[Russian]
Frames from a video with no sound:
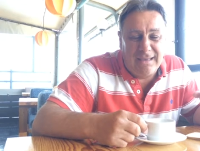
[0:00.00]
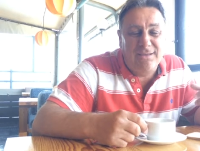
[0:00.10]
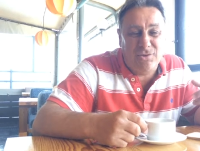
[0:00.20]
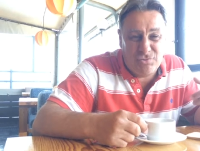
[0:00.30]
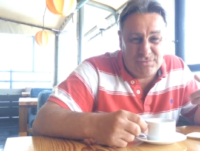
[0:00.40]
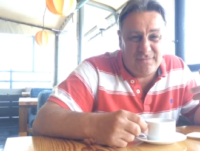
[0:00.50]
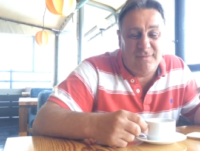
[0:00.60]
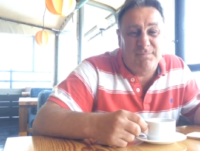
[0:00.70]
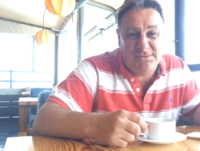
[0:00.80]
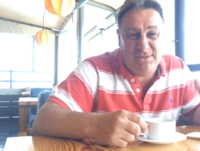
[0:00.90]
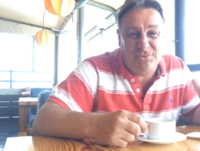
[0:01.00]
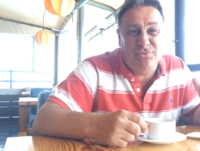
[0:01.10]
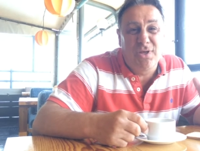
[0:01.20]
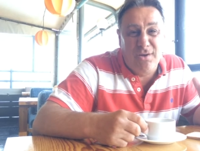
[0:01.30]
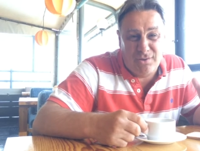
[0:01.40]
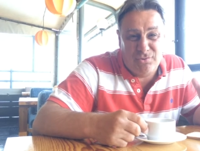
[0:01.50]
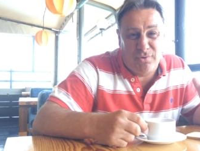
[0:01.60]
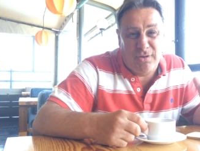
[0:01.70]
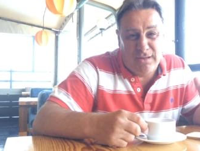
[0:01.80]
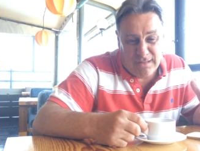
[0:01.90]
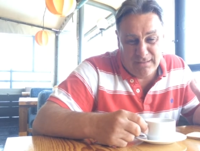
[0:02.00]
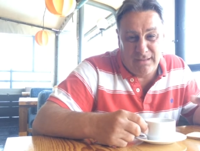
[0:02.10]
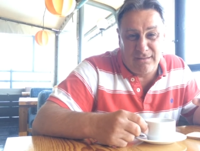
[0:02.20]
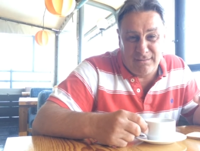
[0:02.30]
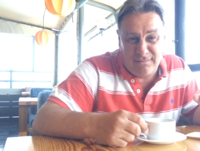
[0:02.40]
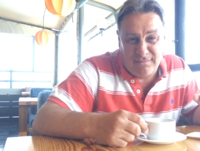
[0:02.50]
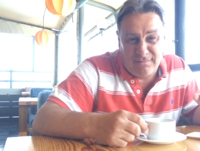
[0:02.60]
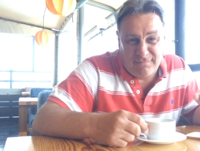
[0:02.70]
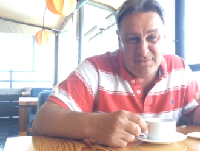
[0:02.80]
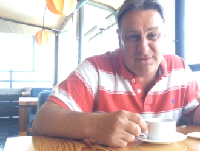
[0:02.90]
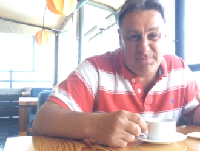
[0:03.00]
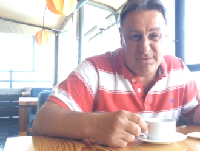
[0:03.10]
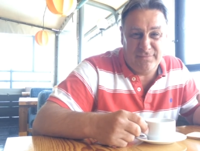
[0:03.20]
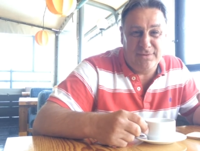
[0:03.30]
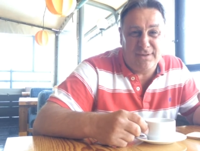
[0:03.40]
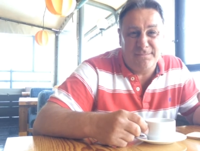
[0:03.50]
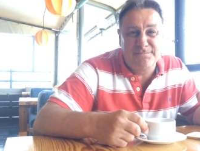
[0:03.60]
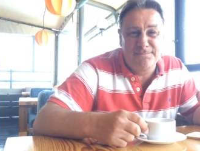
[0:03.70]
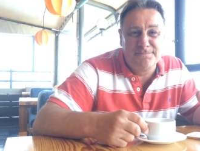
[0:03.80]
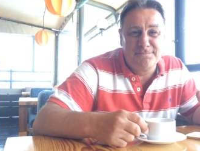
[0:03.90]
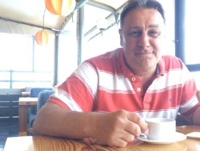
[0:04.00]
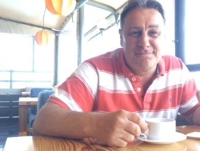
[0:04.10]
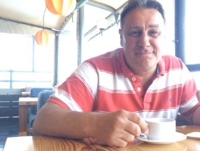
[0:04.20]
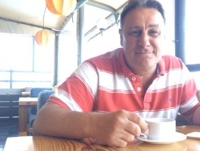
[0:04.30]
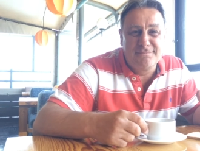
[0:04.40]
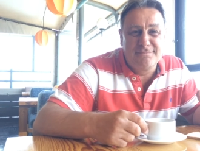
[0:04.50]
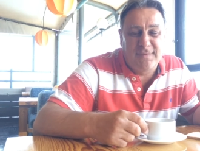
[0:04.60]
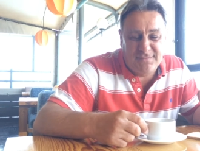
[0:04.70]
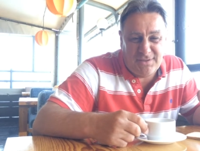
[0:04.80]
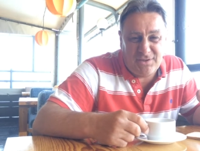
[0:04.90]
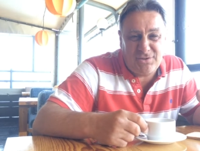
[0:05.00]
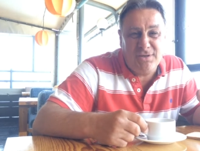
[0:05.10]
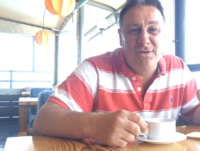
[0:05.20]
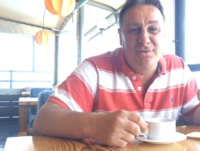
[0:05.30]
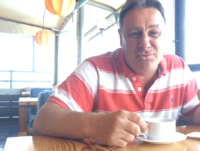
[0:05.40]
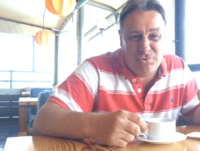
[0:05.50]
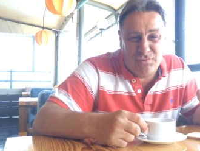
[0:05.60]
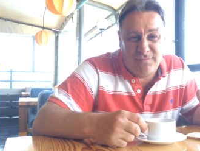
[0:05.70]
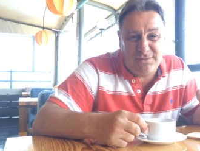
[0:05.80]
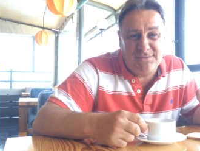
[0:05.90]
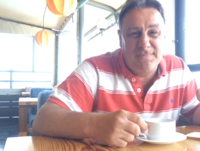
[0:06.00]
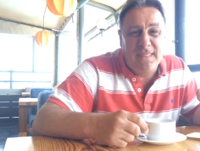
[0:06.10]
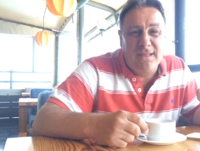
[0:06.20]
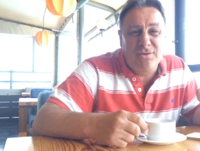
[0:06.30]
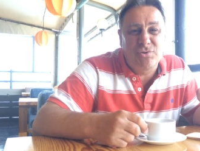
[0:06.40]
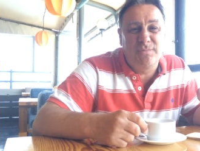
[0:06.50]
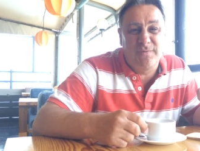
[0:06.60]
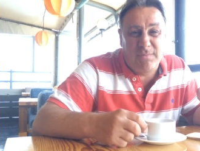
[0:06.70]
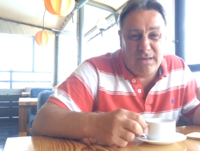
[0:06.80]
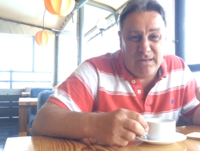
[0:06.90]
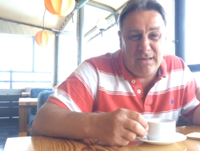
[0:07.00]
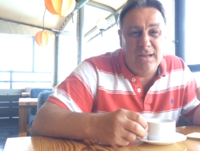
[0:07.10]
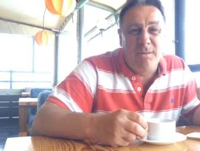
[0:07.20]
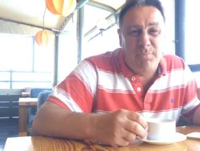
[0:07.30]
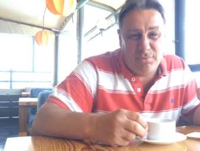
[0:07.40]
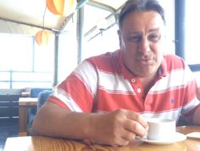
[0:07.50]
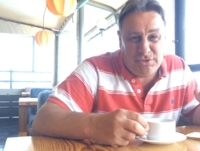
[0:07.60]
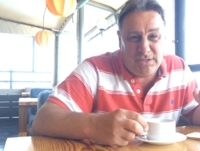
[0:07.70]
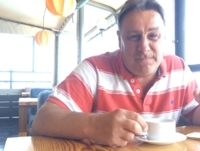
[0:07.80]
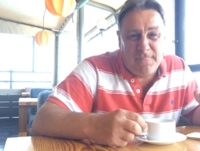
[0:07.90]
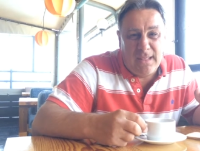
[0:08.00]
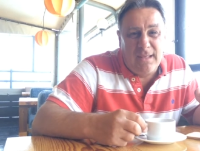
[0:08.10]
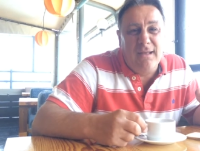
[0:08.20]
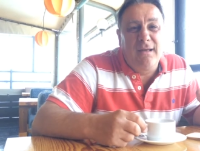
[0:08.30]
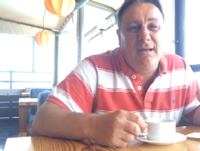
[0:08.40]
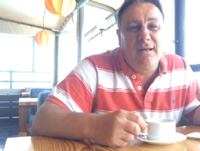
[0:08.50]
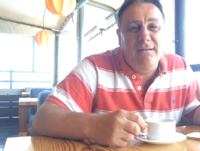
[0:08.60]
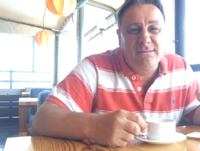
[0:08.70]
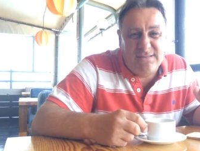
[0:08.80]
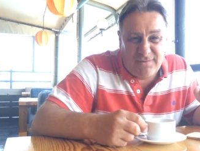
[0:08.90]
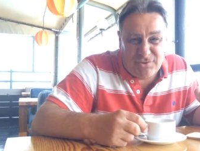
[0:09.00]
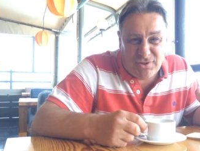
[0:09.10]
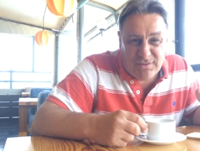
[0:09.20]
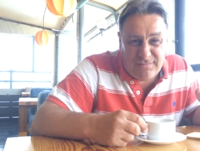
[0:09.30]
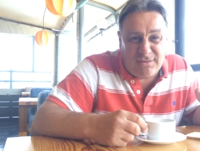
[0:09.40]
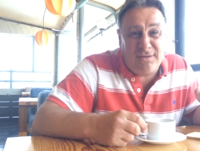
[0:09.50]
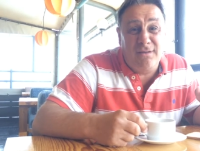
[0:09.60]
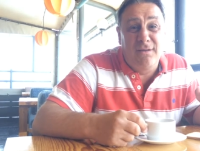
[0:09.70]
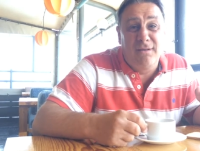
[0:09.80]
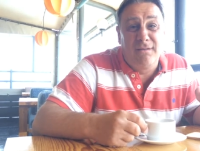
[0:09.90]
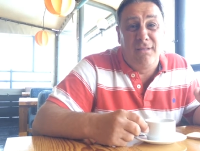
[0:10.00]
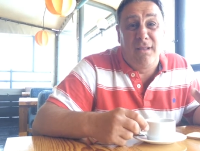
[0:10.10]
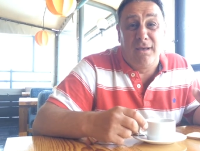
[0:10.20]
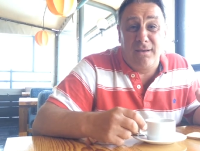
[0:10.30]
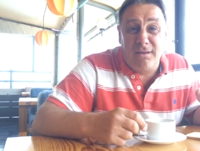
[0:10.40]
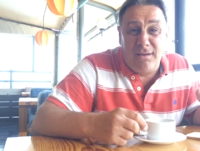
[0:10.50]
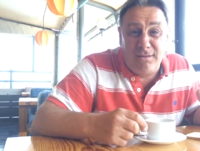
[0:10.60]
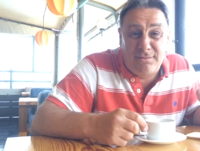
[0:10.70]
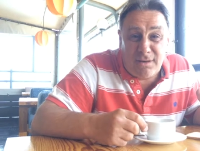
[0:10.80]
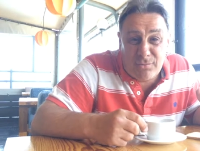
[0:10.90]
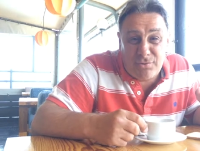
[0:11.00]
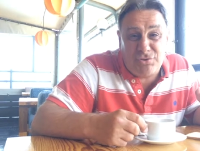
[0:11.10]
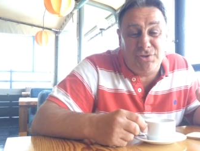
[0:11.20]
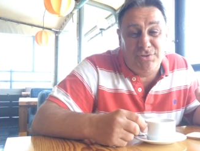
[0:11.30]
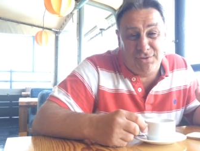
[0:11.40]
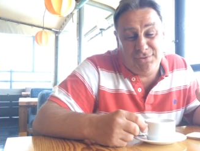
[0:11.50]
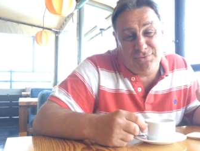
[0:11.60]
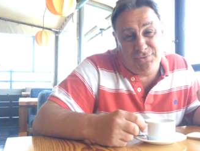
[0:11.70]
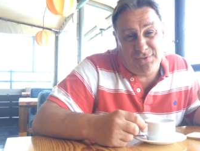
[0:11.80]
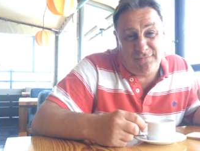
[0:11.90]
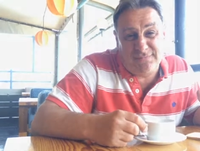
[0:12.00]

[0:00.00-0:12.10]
И эти чувства вам подскажут, кто она, ваша половинка. До встречи. Жду вас, чтобы вы могли получать свежие ответы на интригующие, интересующие